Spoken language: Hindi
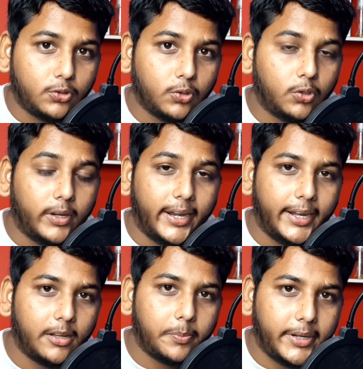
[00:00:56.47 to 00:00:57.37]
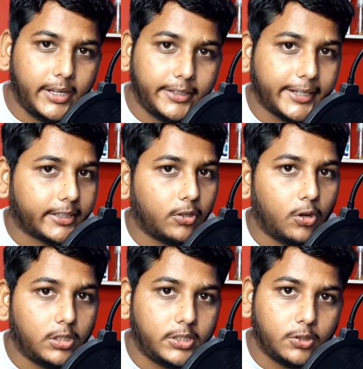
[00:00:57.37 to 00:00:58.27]
जो हेडर बिडिंग
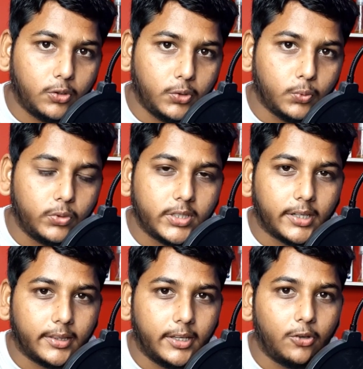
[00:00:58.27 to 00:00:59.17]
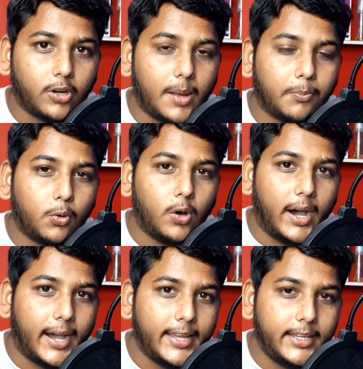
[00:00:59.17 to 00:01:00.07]
टेक्नोलॉजी को यूज करते हैं और आपको
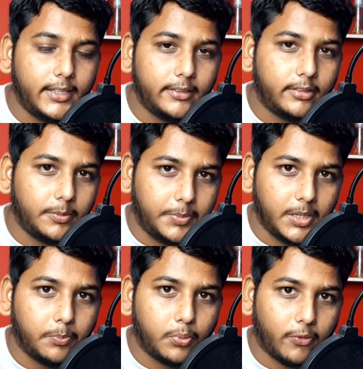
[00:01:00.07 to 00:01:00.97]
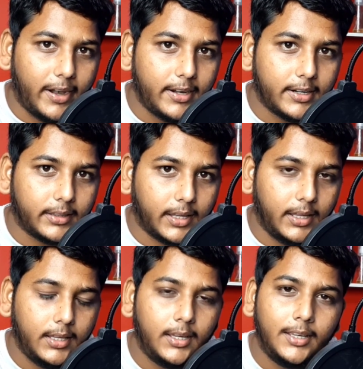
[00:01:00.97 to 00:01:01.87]
हाई ई प्रोवाइड करते
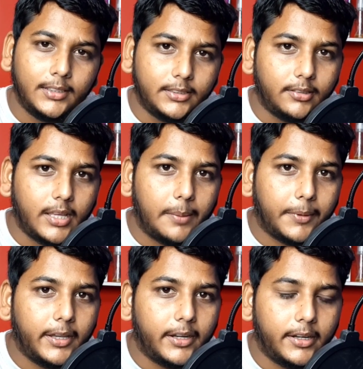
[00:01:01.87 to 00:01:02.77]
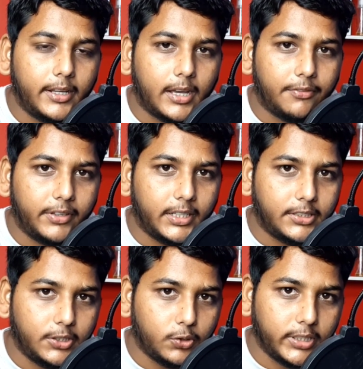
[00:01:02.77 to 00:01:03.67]
हैं जिससे आपकी अर्निंग काफ़ी
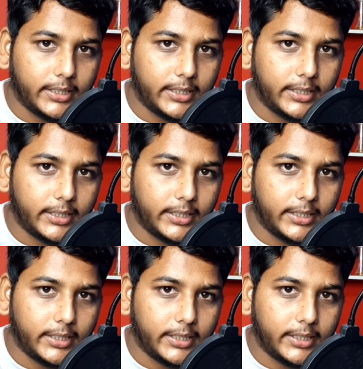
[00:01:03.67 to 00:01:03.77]
अच्छी हो